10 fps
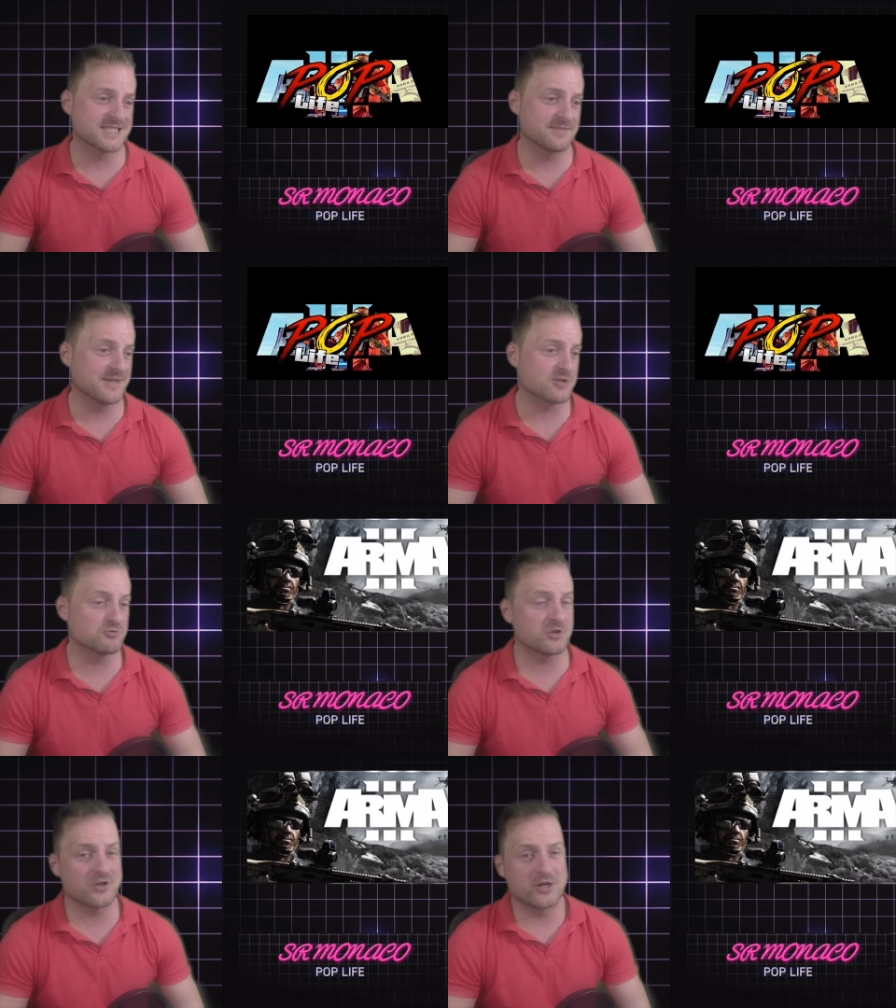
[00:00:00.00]
me, ha
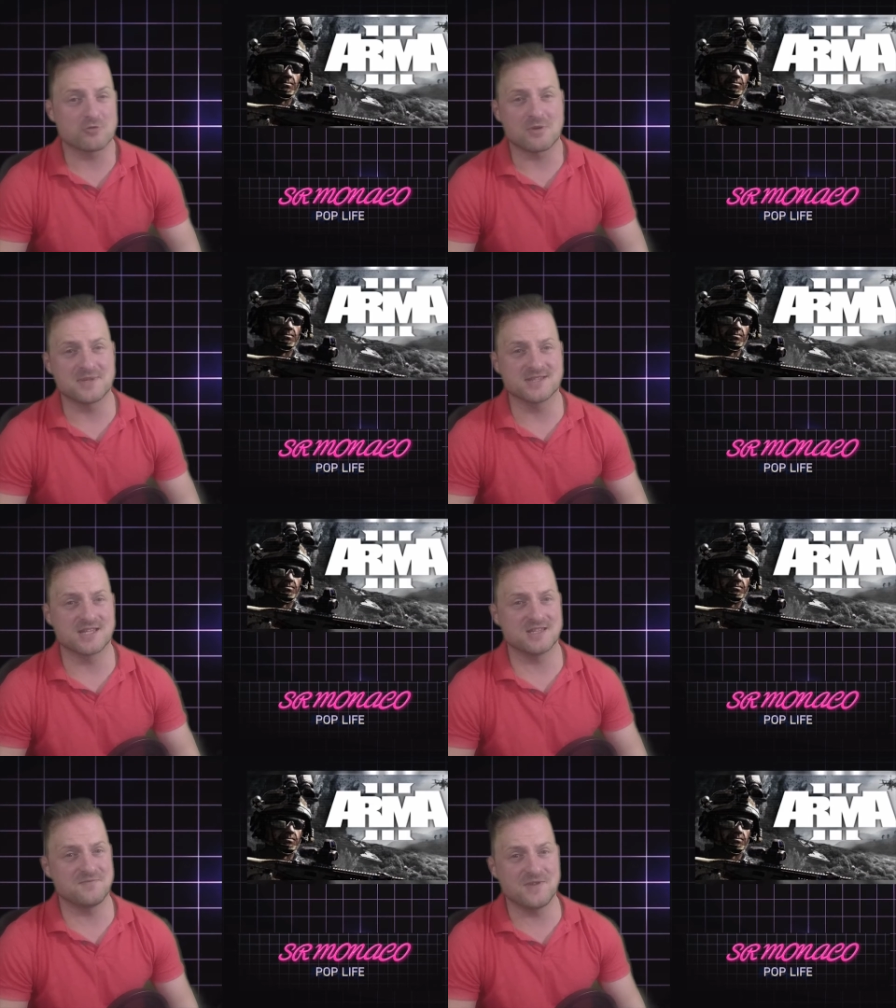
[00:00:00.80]
resultado enormemente
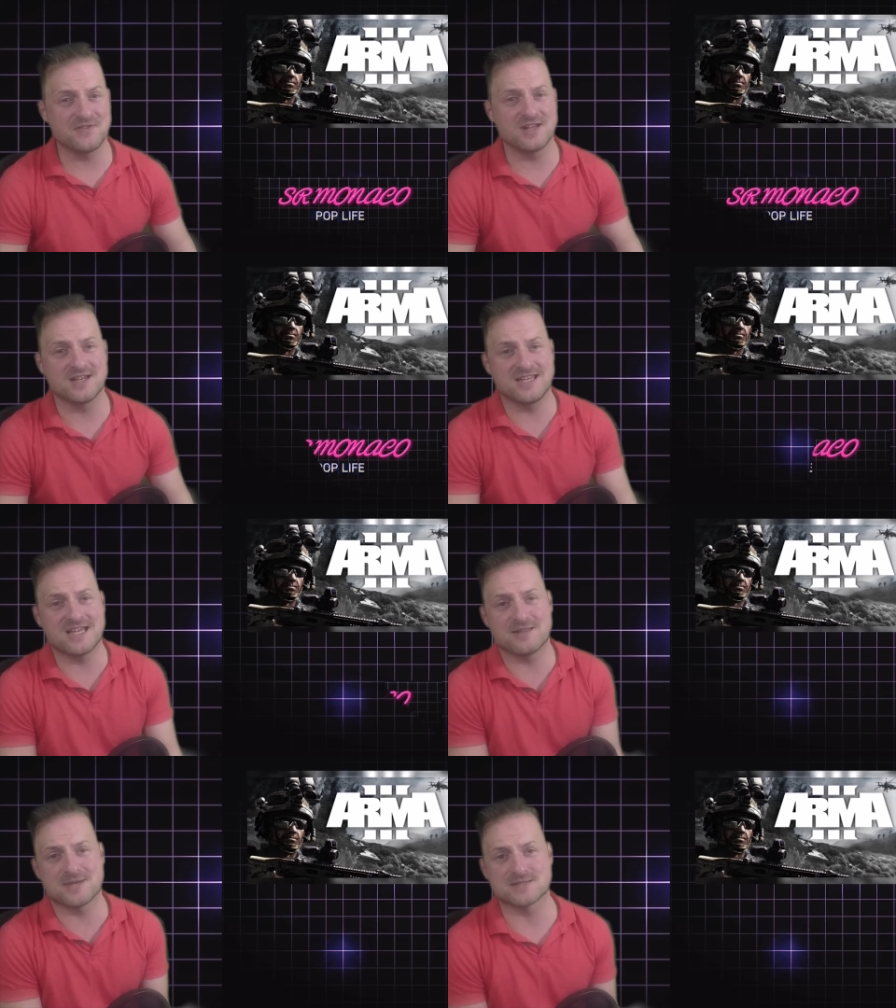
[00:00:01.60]
difícil y
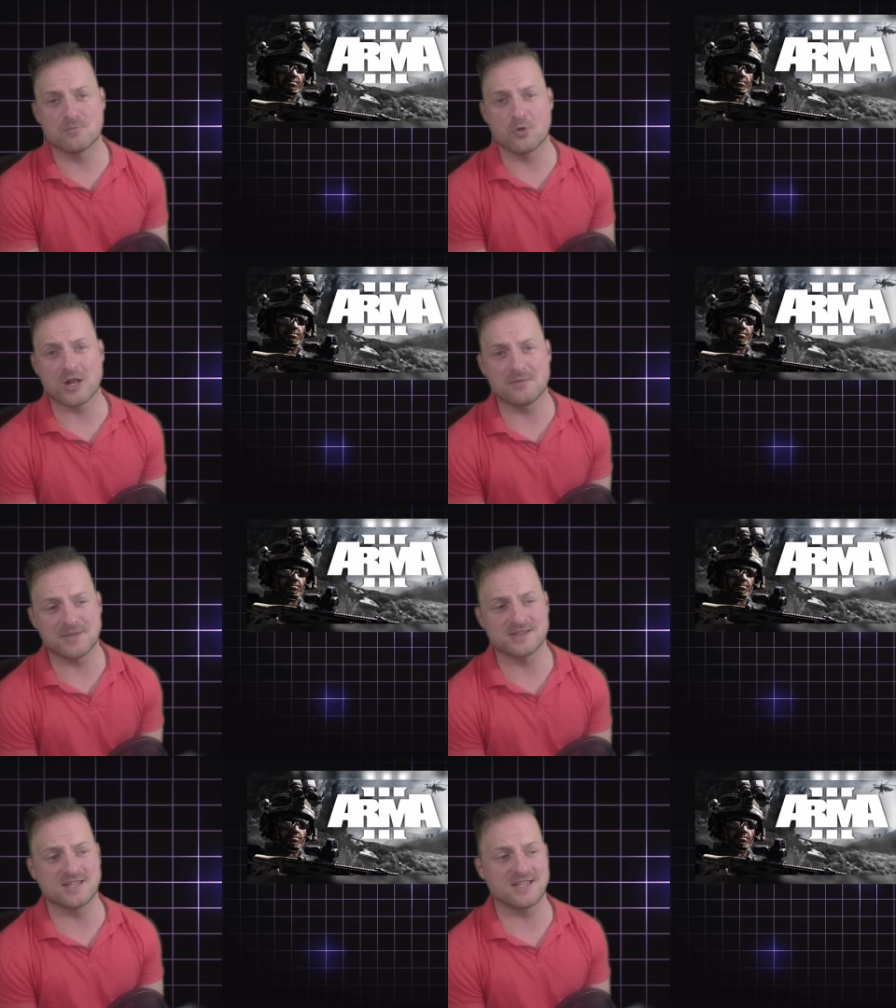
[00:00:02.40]
además
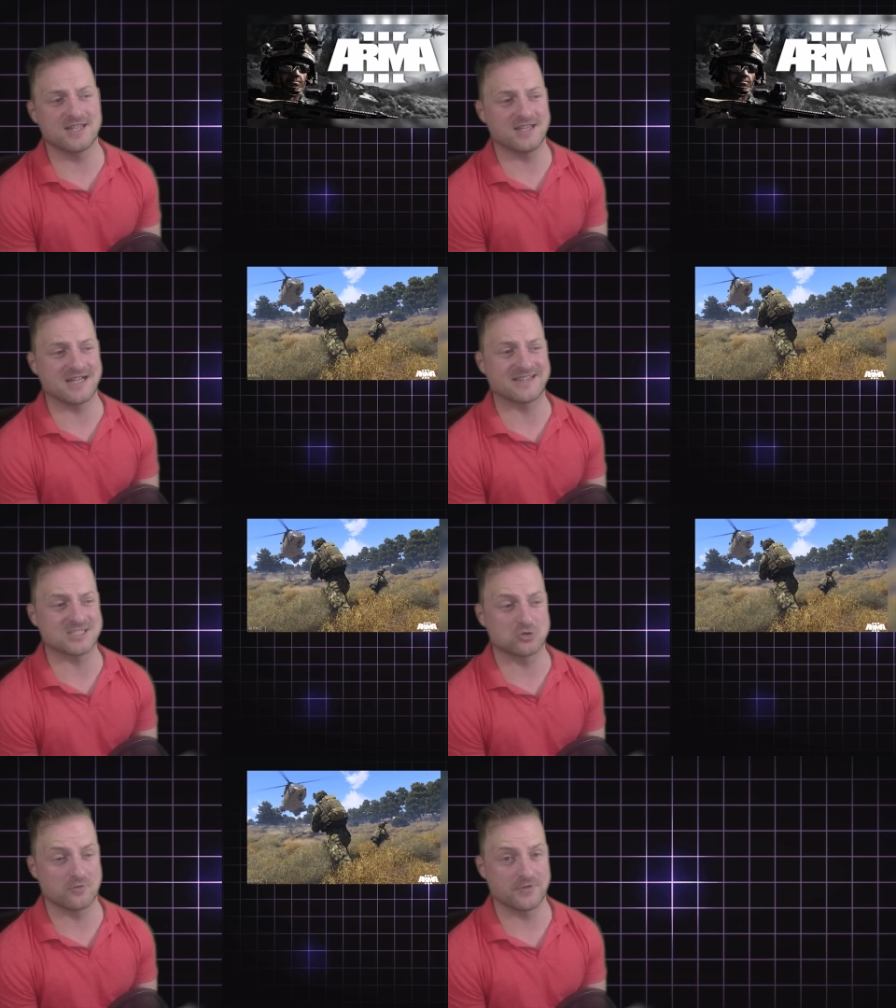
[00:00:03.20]
moralmente
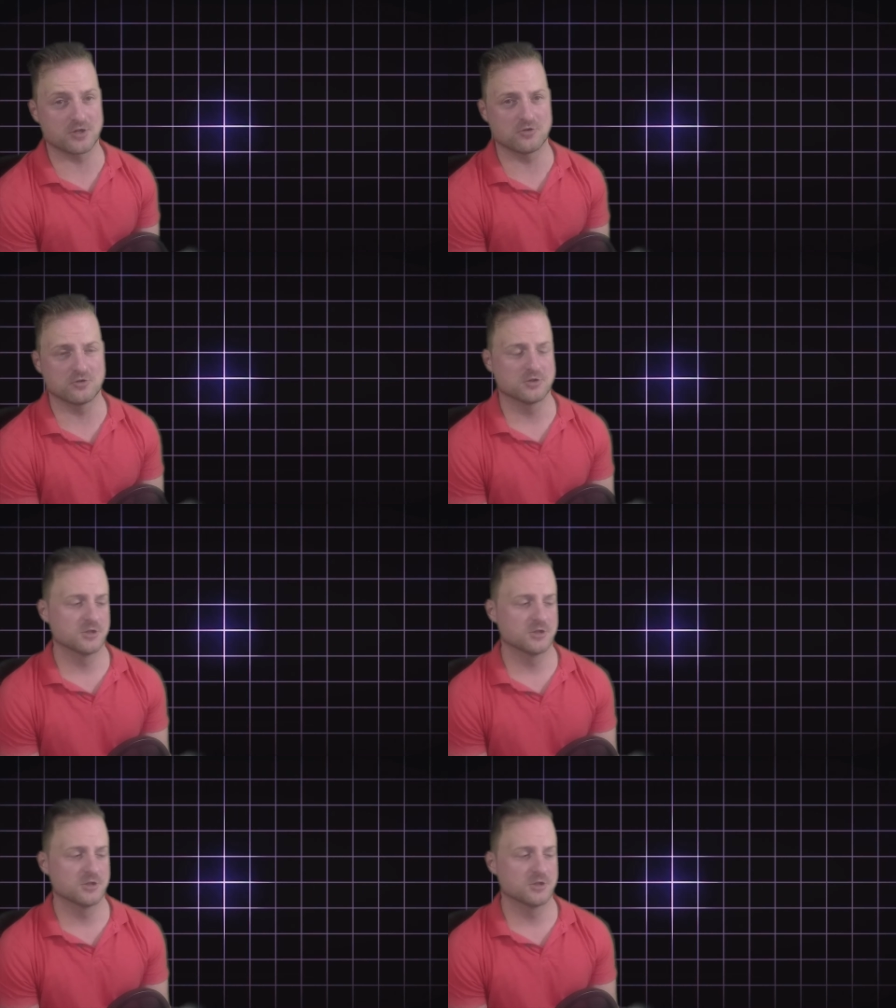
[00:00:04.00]
catastrófico.